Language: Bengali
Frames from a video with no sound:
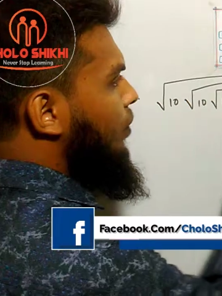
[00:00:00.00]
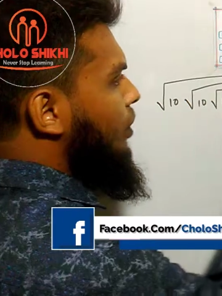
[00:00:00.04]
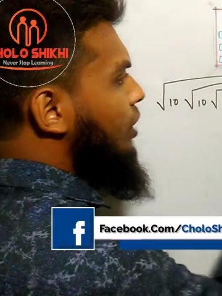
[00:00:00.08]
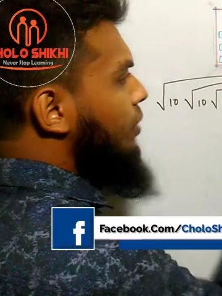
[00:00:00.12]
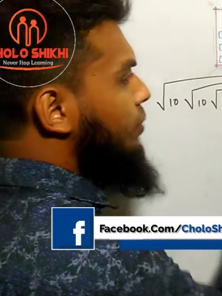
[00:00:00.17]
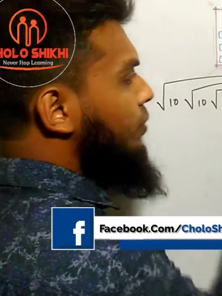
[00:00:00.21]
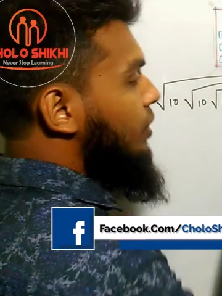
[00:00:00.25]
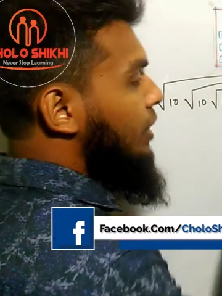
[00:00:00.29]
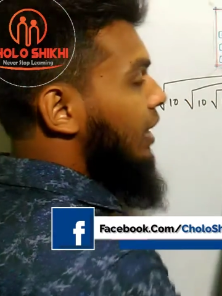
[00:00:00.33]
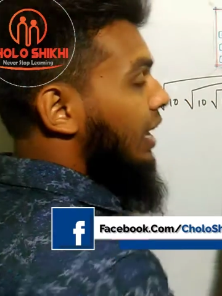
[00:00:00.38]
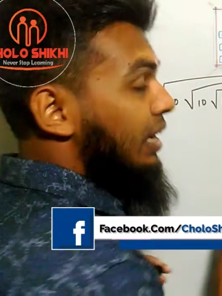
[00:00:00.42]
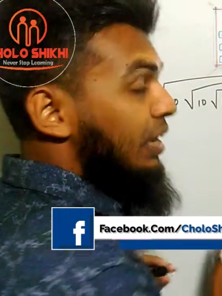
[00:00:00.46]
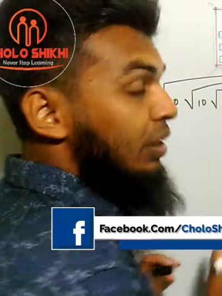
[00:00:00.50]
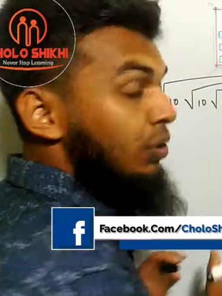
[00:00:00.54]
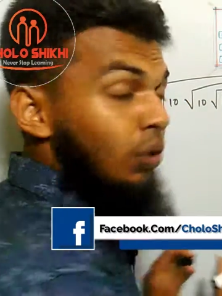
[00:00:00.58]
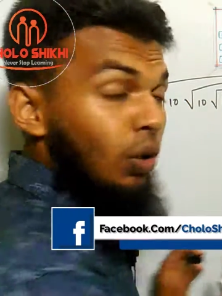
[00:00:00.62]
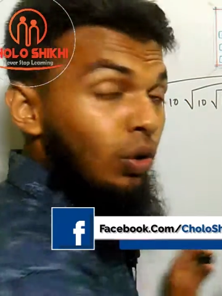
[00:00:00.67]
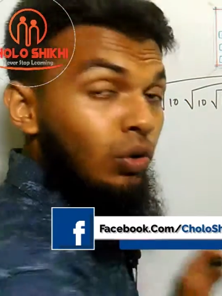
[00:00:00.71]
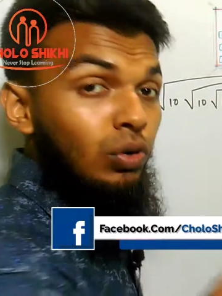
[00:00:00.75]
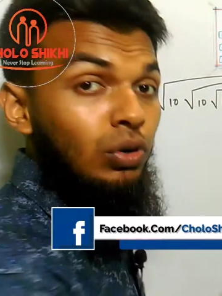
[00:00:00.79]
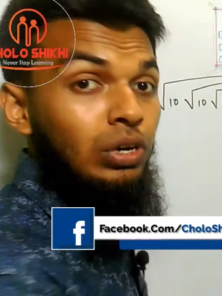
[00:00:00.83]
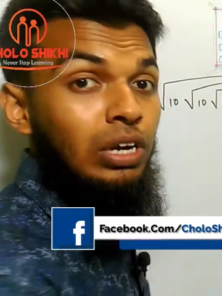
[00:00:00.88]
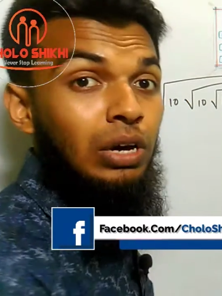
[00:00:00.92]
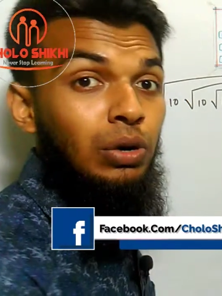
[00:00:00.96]
মনে মনে আগে
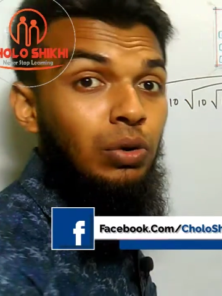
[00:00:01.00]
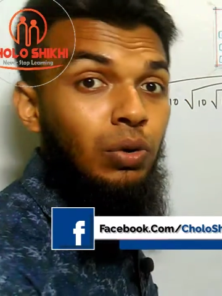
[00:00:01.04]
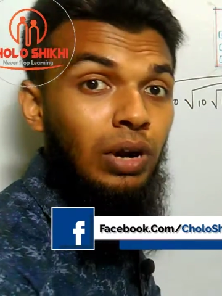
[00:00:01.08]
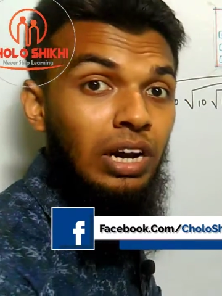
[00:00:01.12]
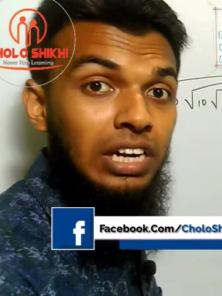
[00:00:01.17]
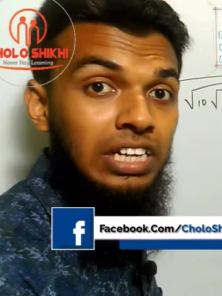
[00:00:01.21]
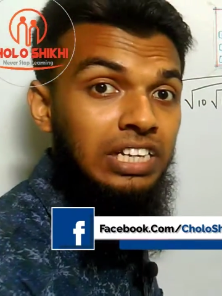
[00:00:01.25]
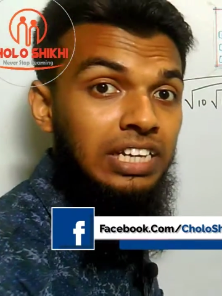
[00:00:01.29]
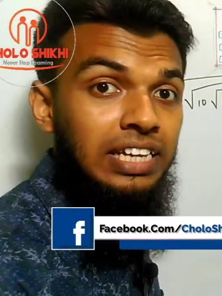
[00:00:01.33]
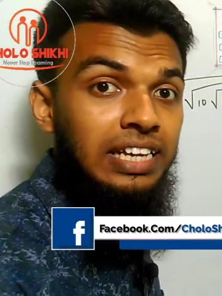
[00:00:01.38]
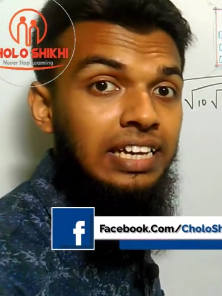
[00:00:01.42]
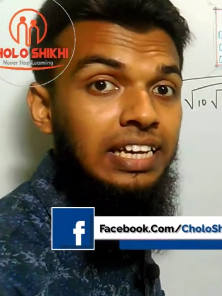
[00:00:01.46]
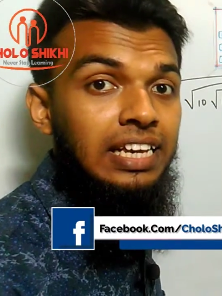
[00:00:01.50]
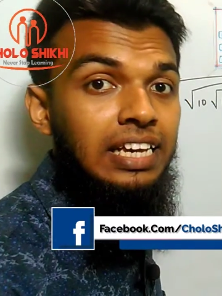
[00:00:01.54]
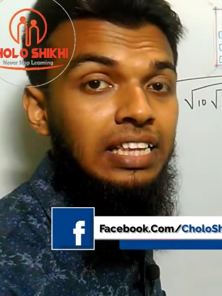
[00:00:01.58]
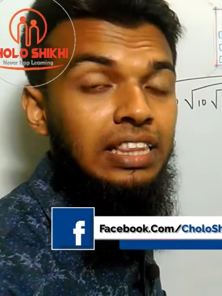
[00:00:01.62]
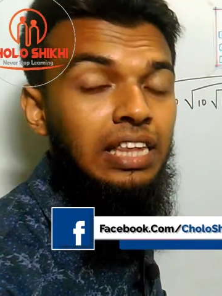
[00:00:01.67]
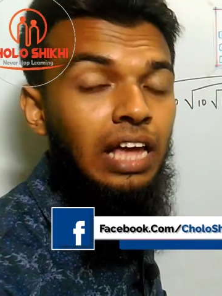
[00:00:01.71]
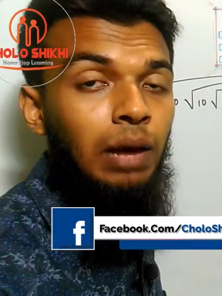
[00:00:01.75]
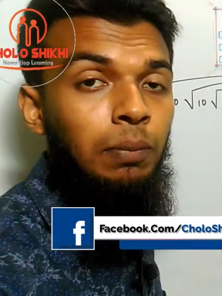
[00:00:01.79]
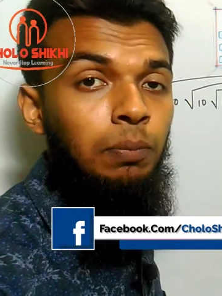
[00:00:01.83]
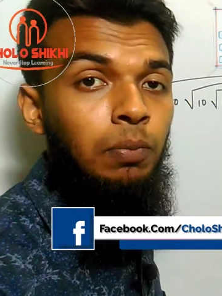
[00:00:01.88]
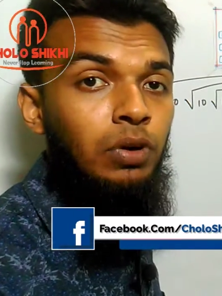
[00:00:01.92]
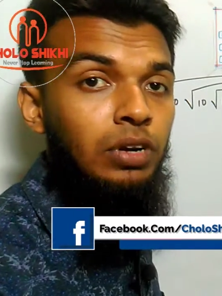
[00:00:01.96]
অঙ্কটা করা শিখি
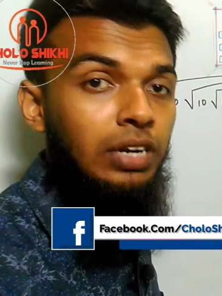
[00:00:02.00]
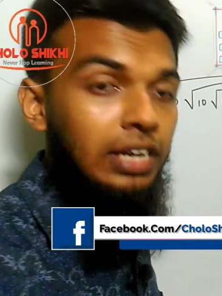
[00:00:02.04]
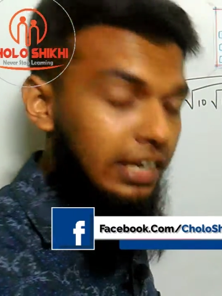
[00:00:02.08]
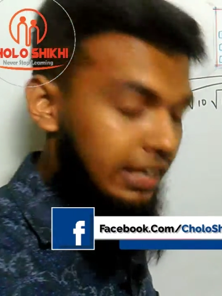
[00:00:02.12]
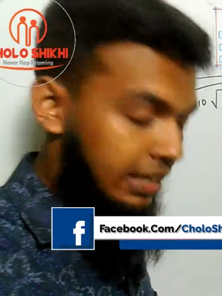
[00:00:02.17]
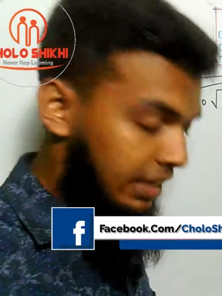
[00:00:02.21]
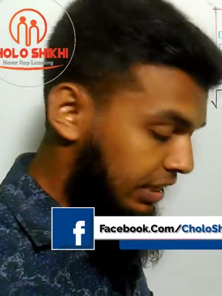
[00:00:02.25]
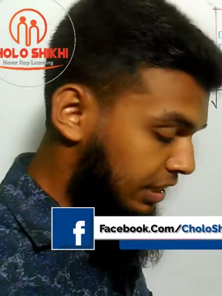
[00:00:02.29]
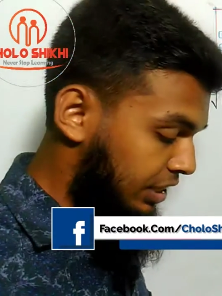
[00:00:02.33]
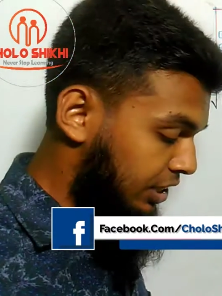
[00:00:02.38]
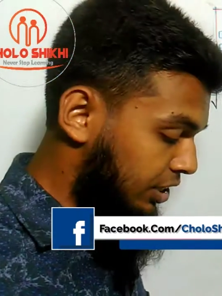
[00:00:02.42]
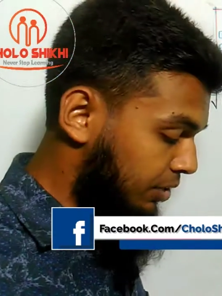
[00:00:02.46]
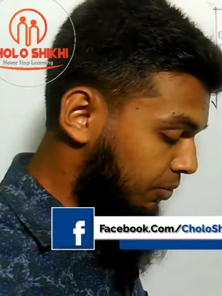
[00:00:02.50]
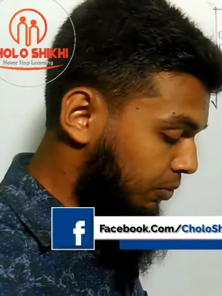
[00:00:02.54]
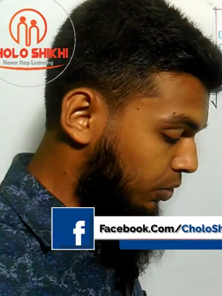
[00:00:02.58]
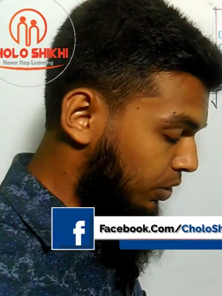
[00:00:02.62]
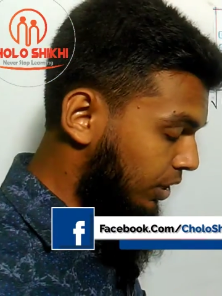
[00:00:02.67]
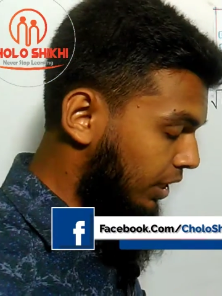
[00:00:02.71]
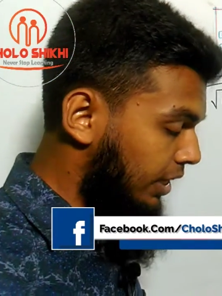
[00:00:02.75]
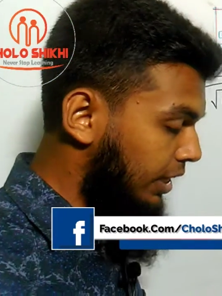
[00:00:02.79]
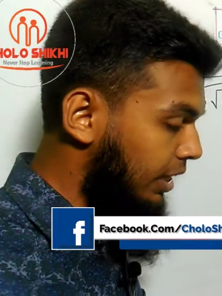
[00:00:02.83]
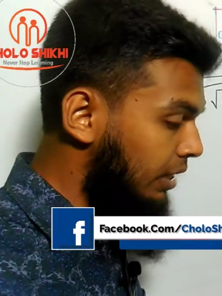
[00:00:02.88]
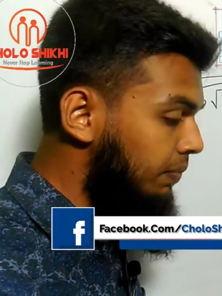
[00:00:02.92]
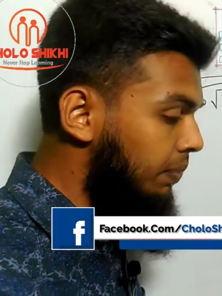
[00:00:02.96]
তারপর টেকনিক শিখবো
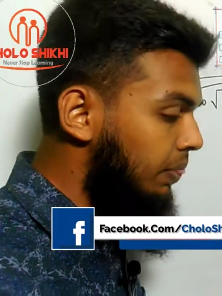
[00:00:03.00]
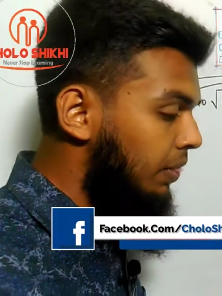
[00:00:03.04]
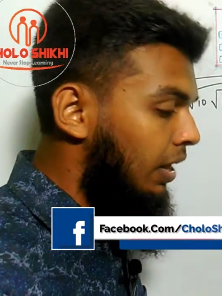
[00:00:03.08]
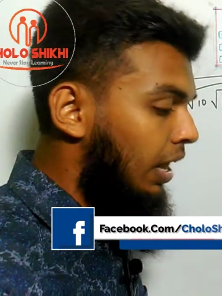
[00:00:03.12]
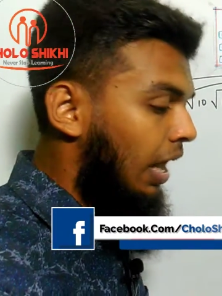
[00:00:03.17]
তাই না